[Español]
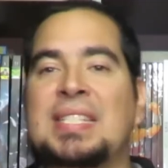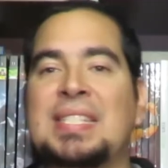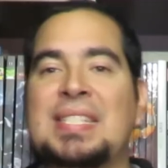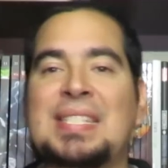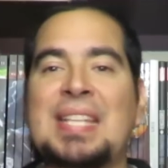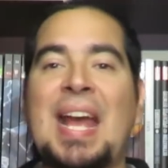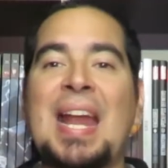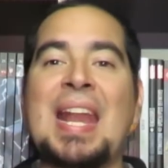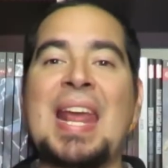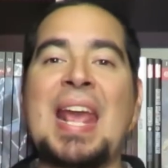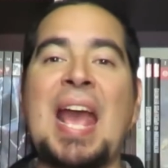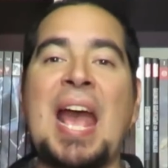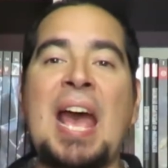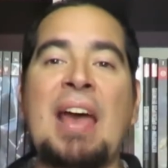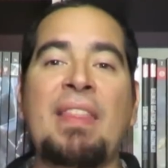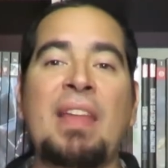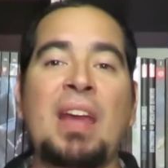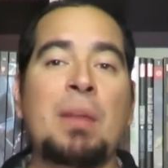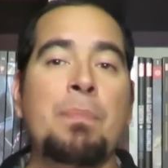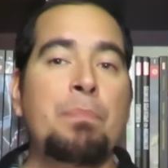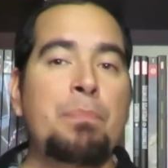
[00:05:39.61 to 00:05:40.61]
sale
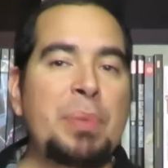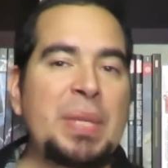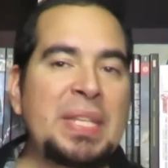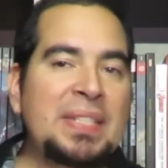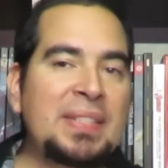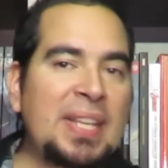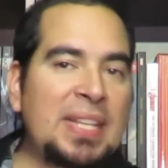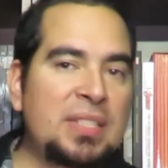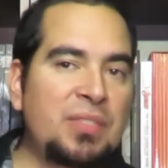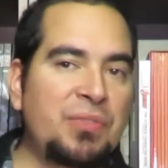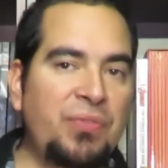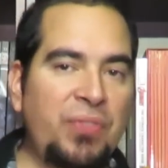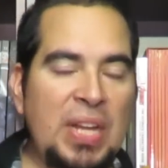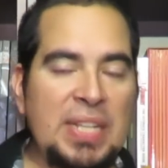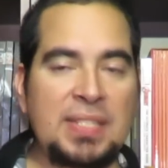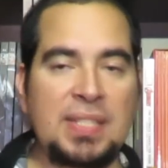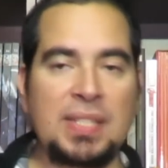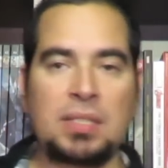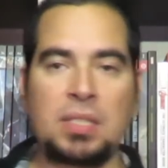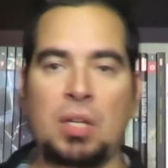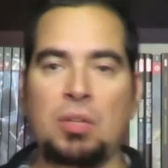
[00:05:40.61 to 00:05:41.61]
a dar pistas
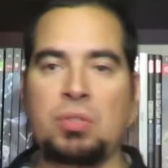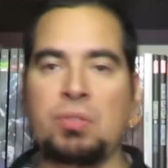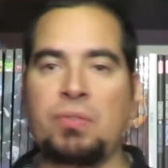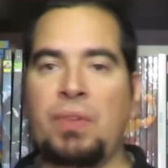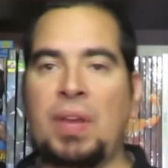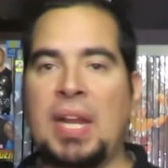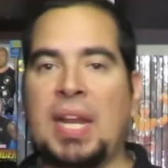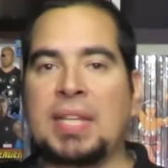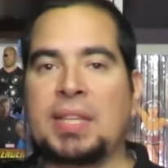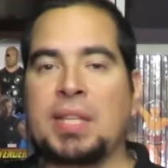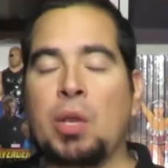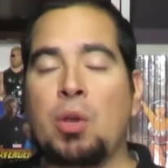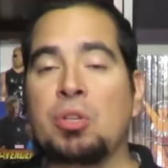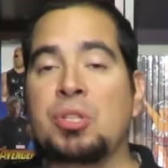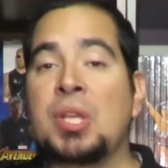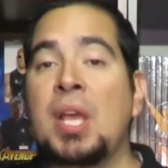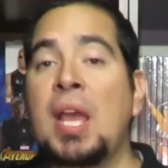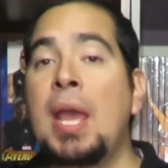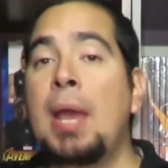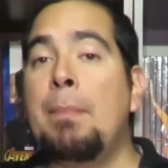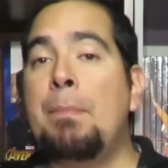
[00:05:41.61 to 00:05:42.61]
falsas a los
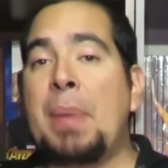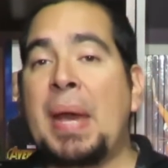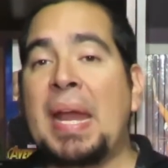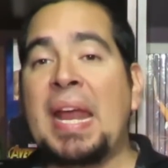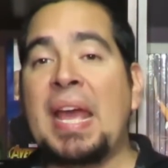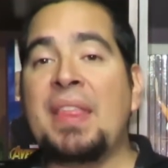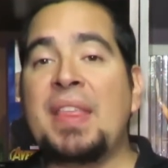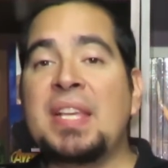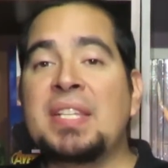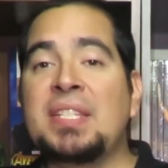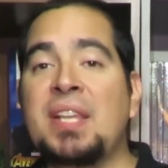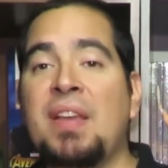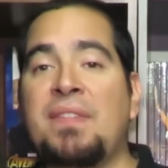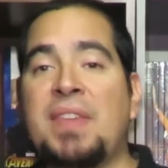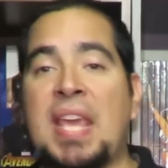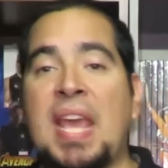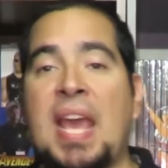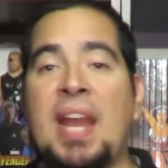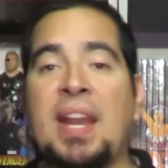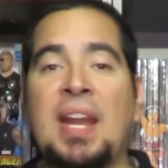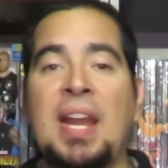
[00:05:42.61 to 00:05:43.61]
fanáticos para
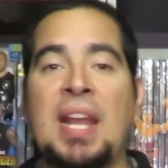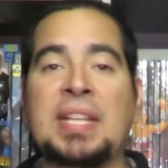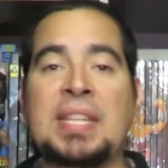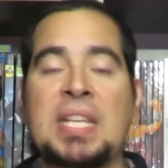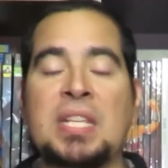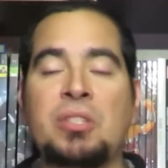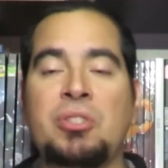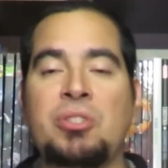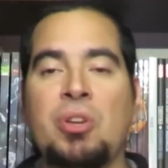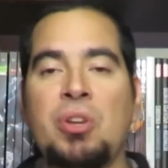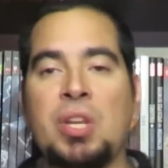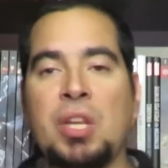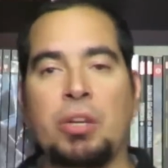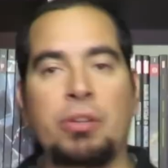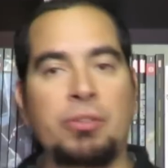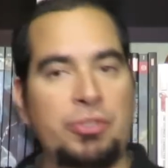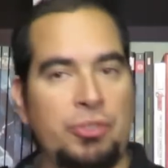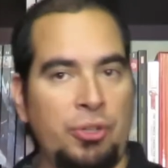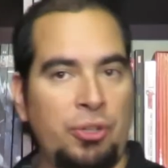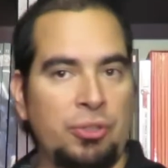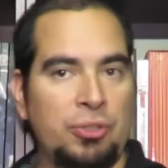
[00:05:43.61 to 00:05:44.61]
desviar la atención y
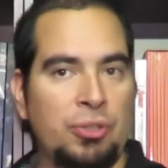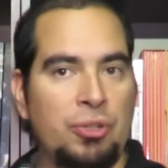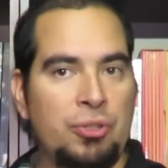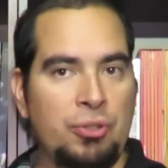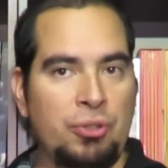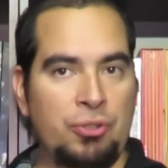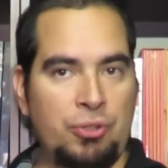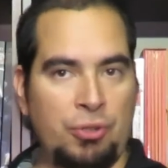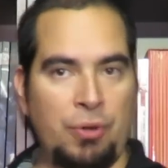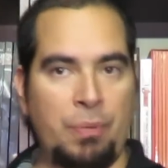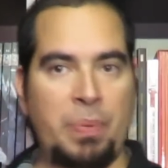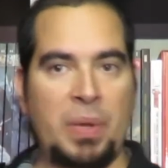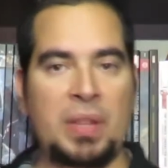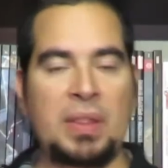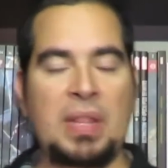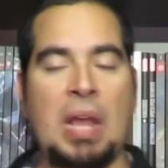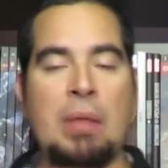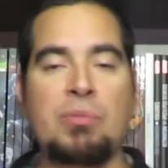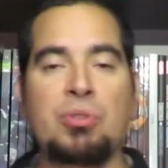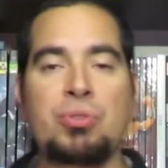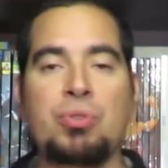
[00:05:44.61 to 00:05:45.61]
nosotros nos
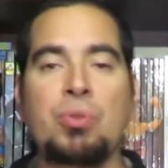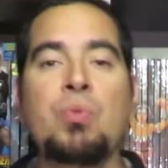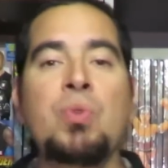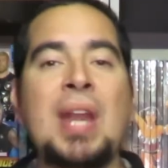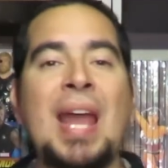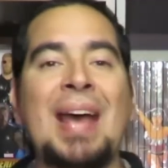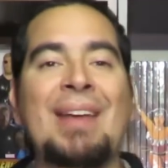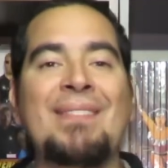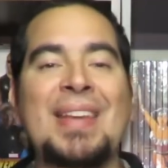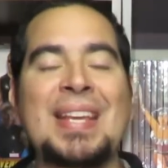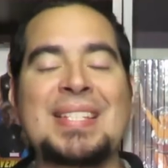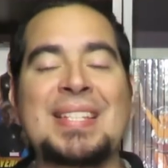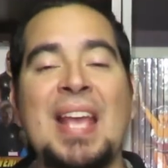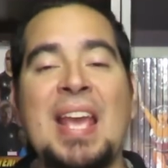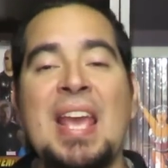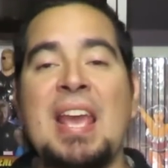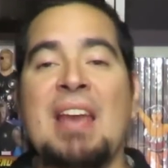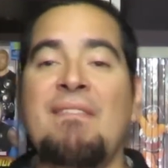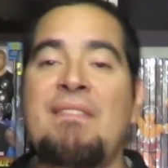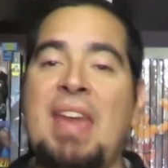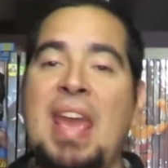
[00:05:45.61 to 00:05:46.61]
sorprendamos una vez
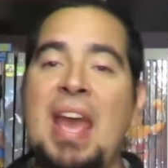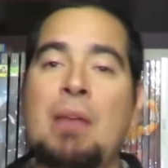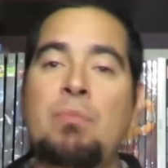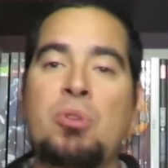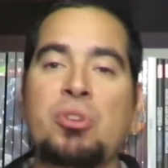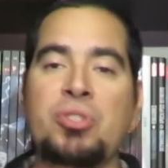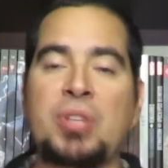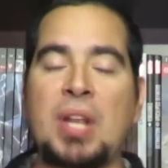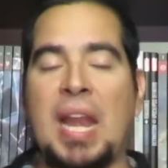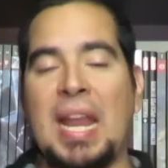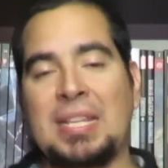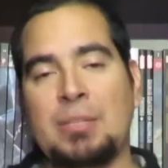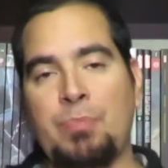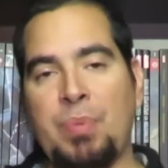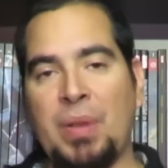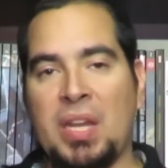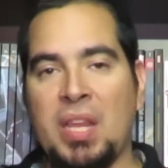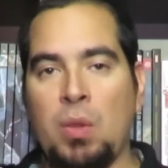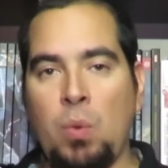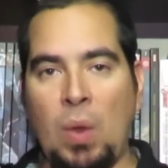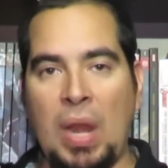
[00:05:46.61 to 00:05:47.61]
veamos las
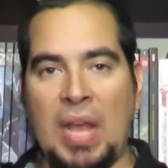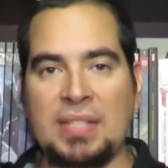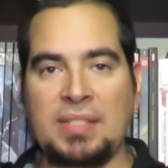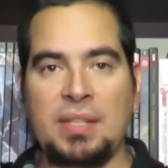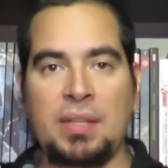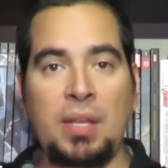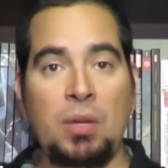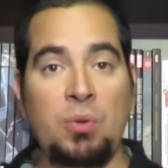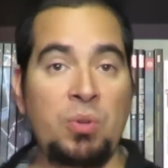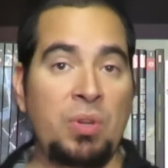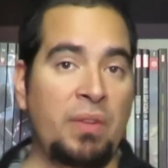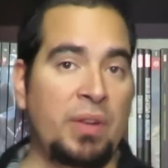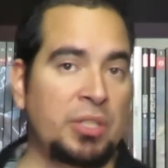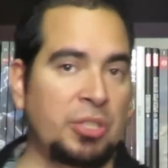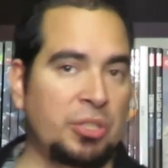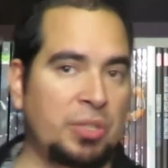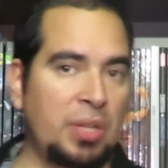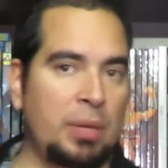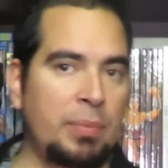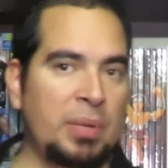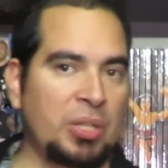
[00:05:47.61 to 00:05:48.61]
películas del
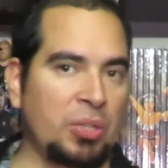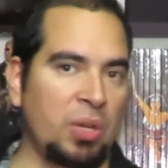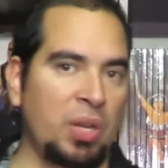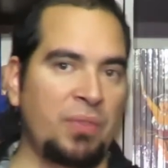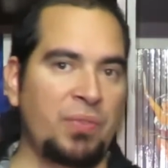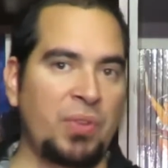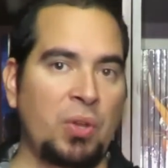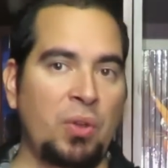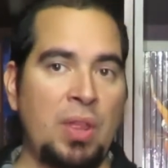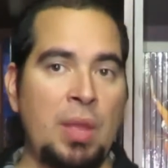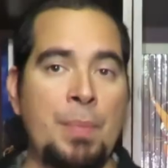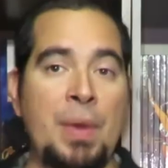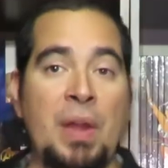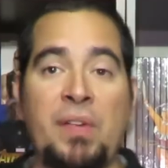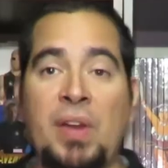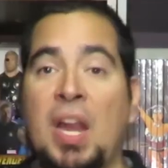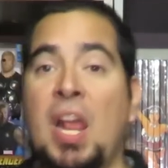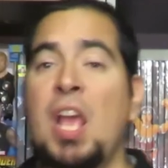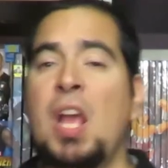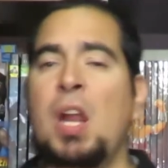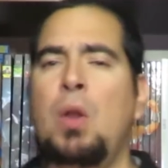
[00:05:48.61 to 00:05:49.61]
universo cinematográfico de
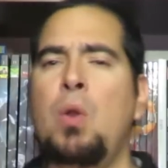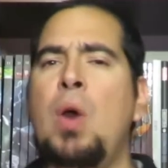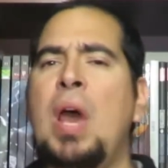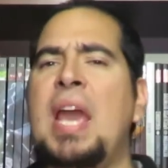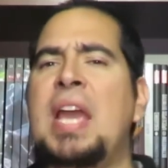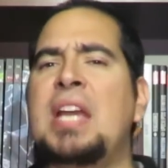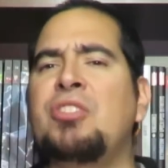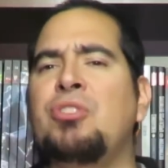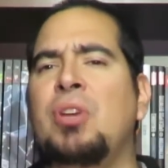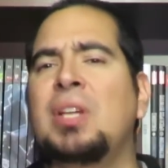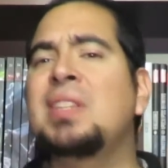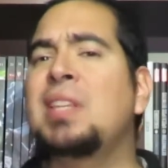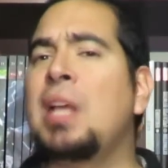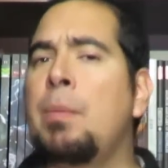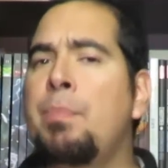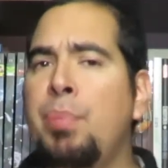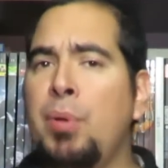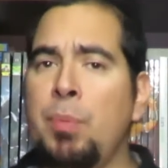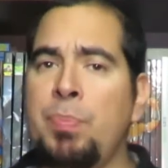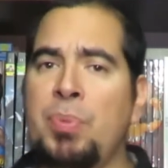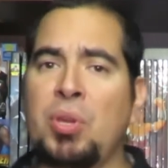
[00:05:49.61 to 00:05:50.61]
Marvel. Lo ha hecho hasta
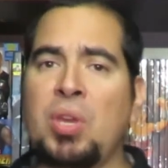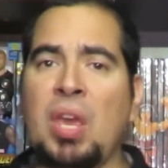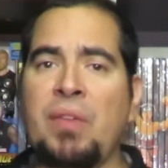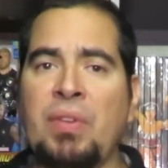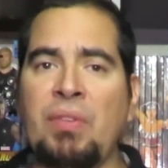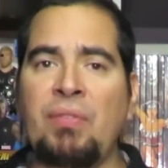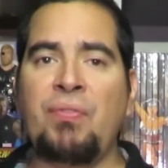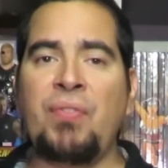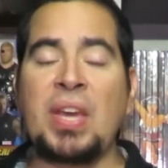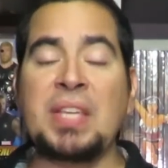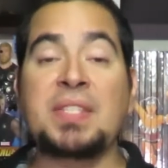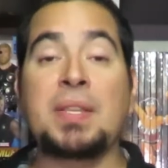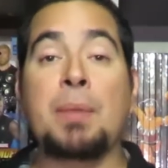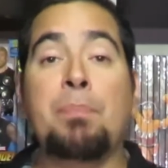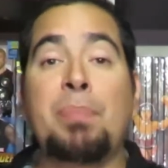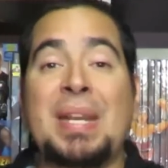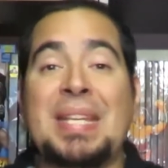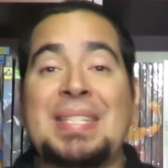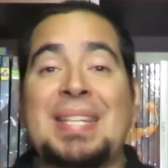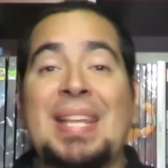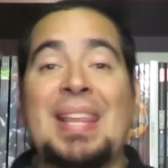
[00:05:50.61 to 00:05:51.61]
el propio Kevin Feige,
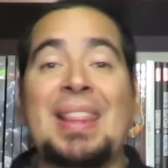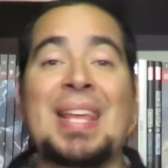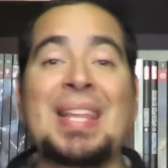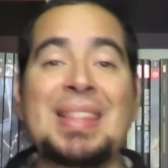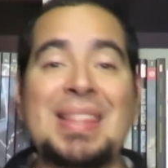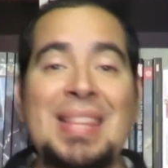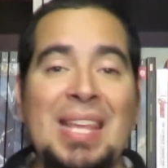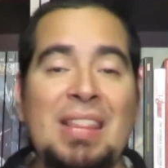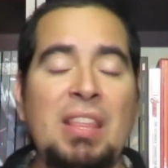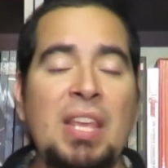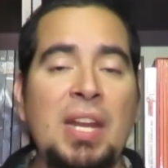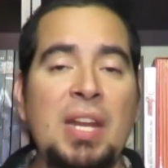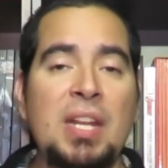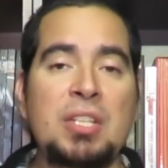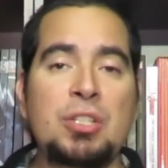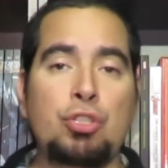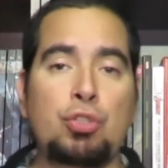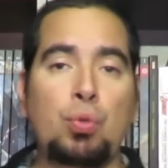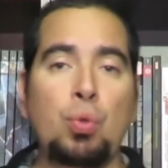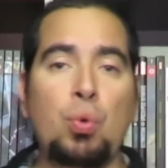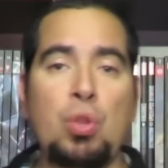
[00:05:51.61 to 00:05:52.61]
presidente del
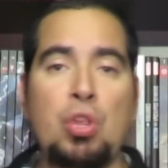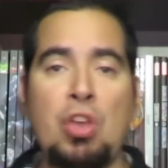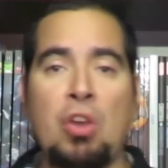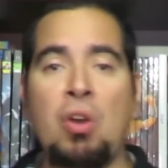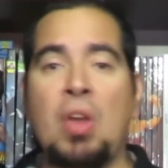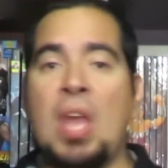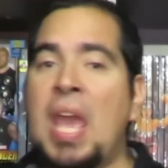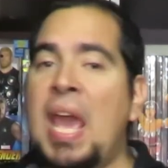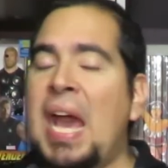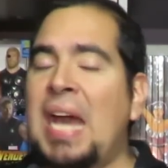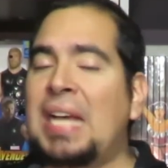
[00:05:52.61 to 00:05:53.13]
estudio.